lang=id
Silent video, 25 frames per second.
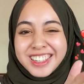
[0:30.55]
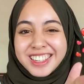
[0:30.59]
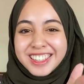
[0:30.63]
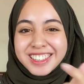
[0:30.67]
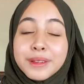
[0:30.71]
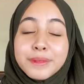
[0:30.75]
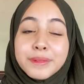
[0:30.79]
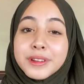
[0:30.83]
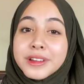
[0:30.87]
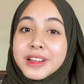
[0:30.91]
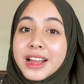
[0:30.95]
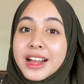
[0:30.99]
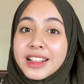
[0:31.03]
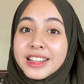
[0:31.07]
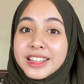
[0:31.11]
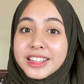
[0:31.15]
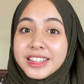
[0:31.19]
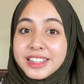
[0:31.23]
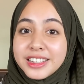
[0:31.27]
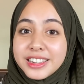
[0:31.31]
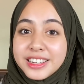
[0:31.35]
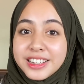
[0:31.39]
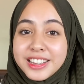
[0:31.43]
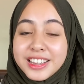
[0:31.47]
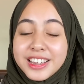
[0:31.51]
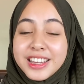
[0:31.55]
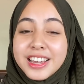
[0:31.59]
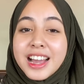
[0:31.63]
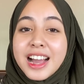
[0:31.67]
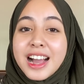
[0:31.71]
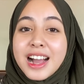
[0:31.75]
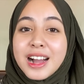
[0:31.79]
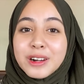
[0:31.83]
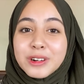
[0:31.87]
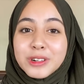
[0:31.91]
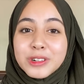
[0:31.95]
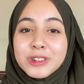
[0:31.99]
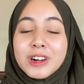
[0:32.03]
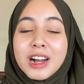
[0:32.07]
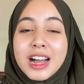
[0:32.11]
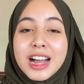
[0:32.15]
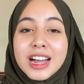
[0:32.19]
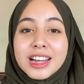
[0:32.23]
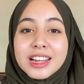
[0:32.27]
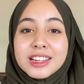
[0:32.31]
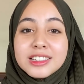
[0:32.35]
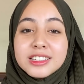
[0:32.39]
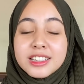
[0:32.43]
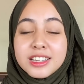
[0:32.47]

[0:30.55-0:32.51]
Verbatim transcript: Video kali ini aku akan